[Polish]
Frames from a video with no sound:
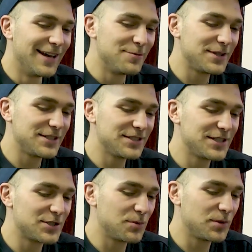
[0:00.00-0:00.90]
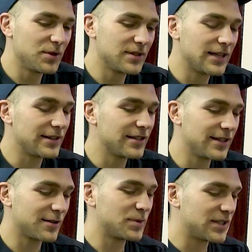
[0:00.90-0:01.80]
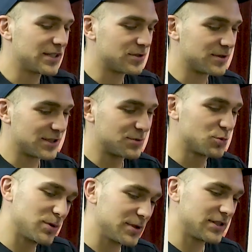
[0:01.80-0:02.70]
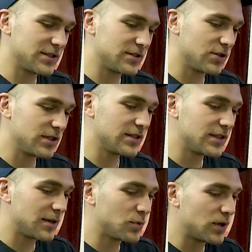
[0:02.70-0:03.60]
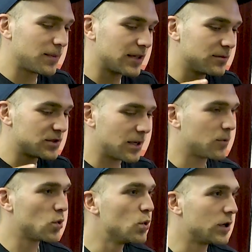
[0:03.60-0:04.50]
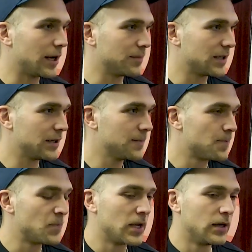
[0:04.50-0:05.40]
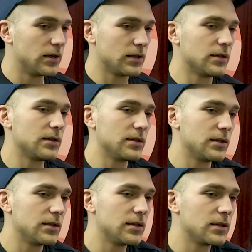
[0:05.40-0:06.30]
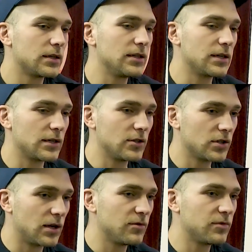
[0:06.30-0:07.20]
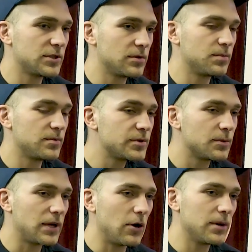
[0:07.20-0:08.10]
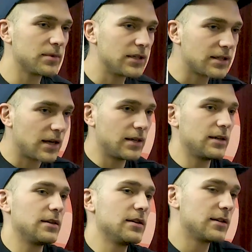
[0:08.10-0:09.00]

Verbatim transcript: mięśnie się zrobiły, ja jakby też, też muszę powiedzieć, no nigdy nie byłem jakimś tam chuchrem, nie? Mm. kilka kilogramów przy, przybrałem, kilka e,